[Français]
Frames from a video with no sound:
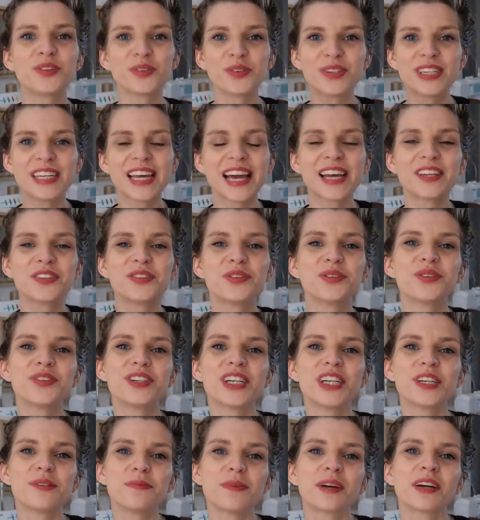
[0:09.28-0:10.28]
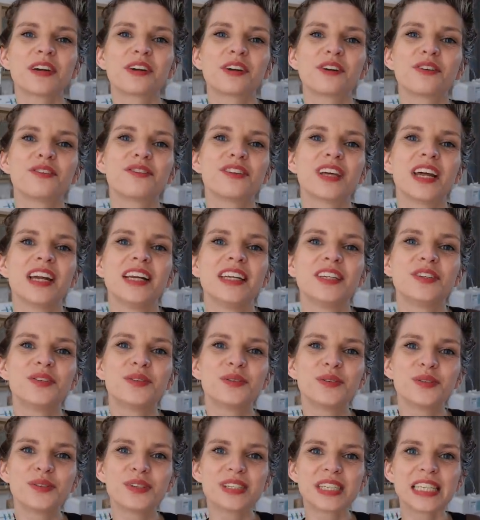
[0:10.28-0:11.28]
toutes et à tous, j'espère que vous allez
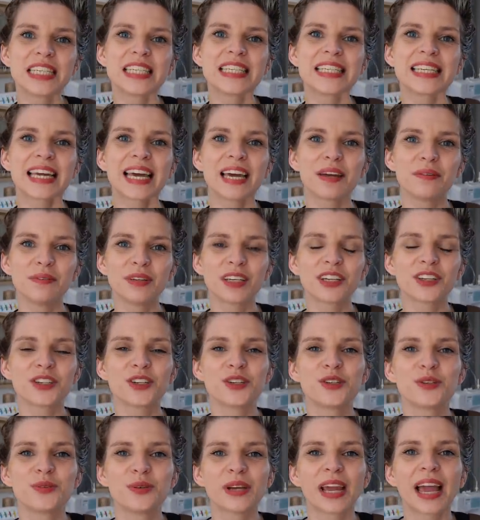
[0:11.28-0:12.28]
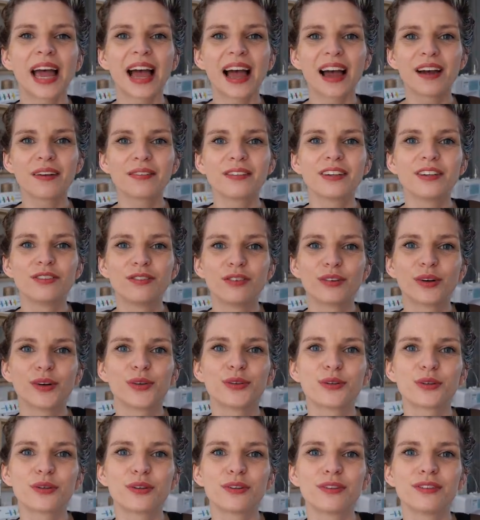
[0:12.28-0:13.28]
tous très bien. Je suis ravie de vous
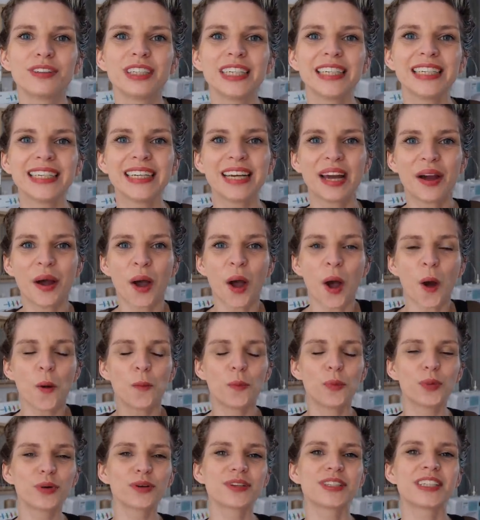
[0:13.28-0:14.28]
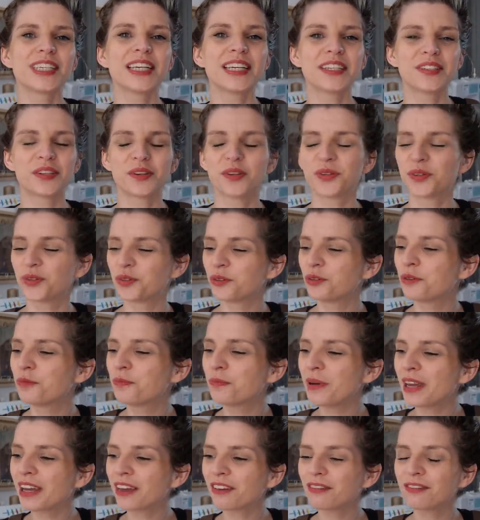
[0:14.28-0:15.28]
retrouver pour cette
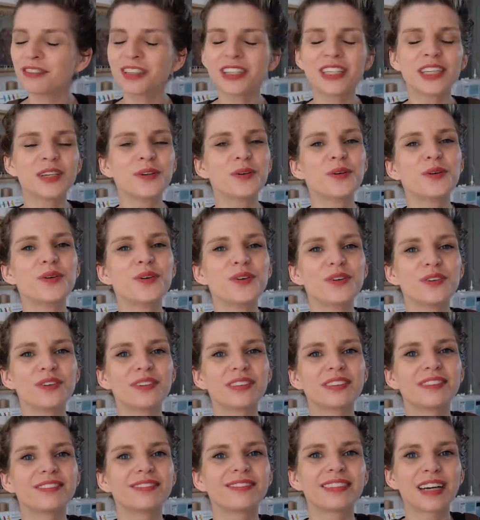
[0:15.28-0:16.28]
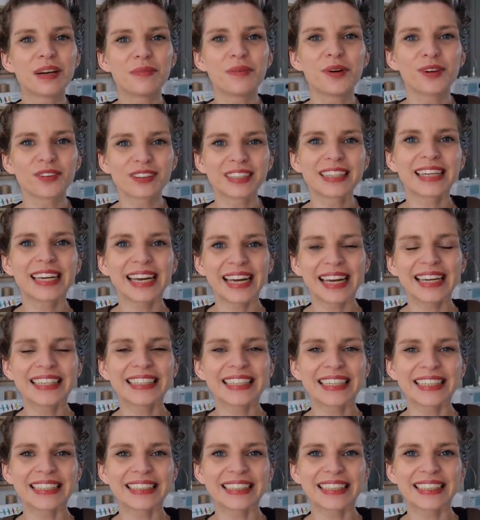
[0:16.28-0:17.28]
super vidéo vraiment très
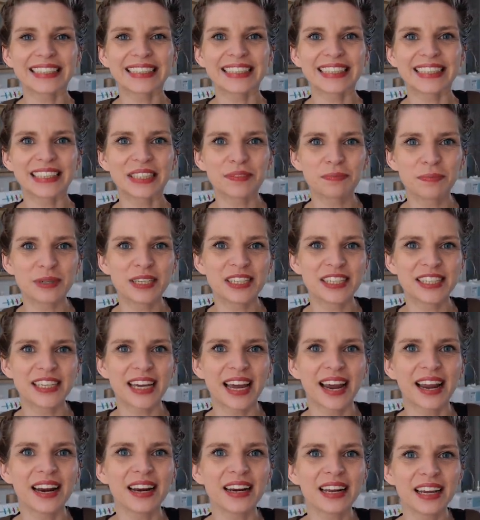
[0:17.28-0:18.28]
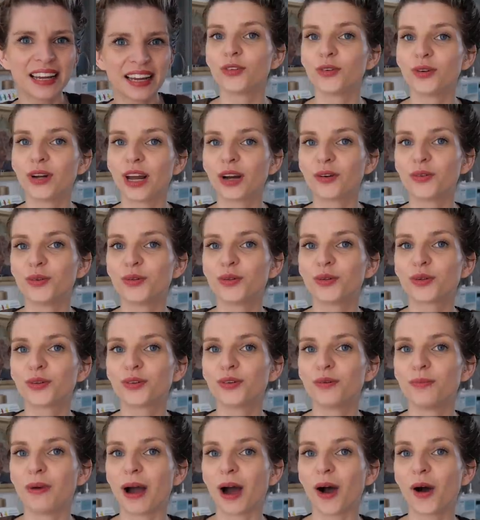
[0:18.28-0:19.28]
très très très spéciale de la
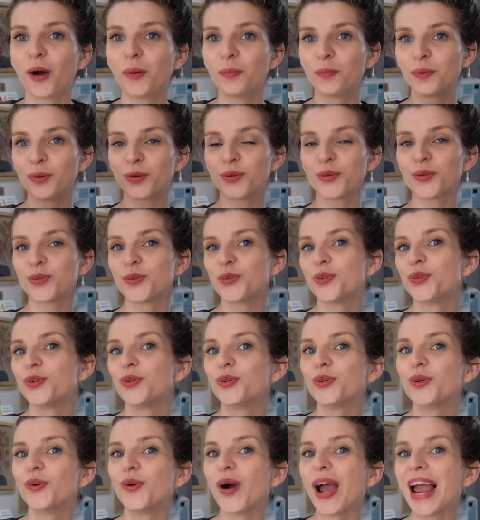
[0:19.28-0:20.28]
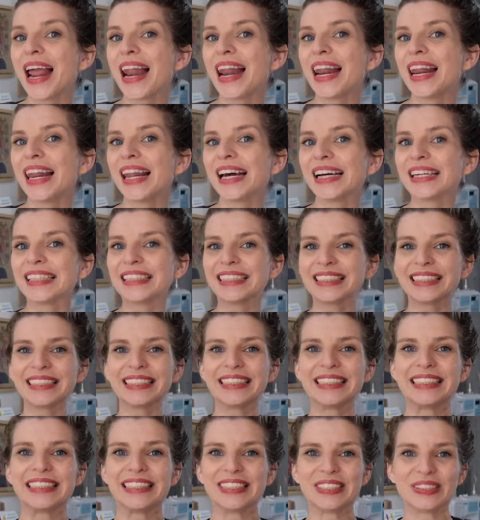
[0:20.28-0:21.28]
couture de ma robe de Noël.
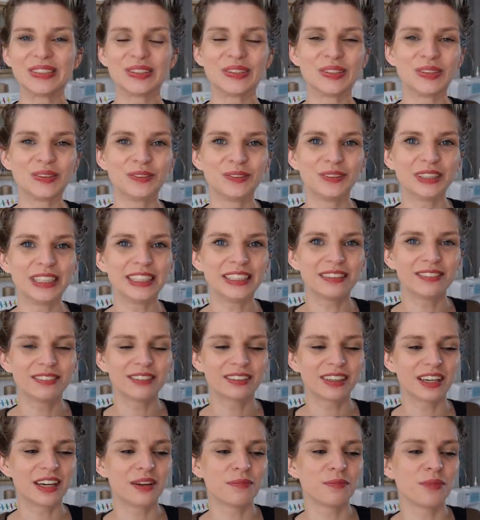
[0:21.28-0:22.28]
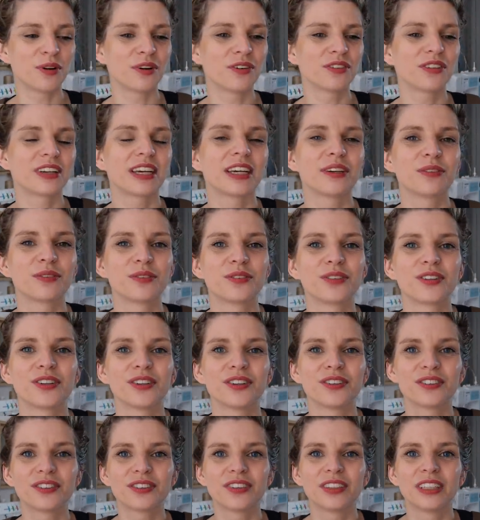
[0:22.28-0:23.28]
Je suis vraiment très
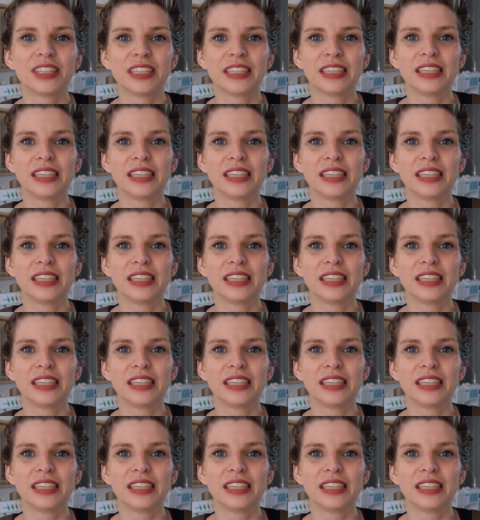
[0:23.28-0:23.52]
contente.